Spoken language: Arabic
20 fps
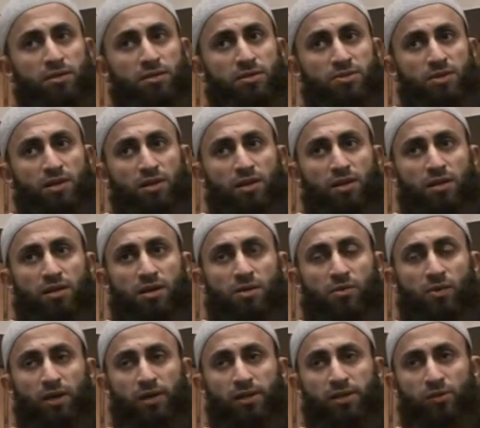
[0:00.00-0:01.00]
صلى
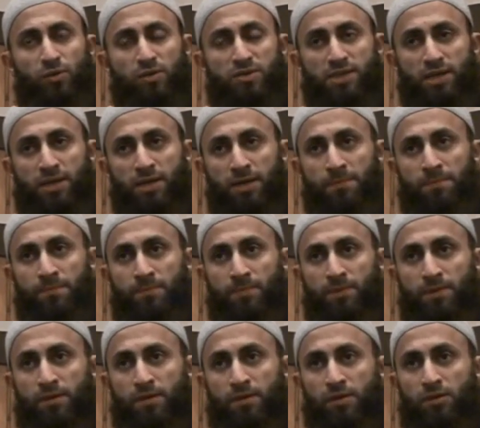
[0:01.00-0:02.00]
الله عليه وسلم
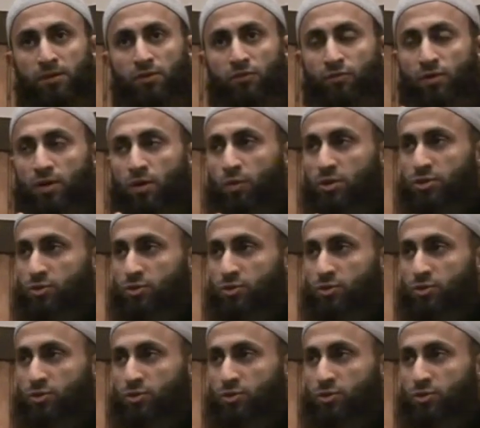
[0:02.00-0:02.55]
فهو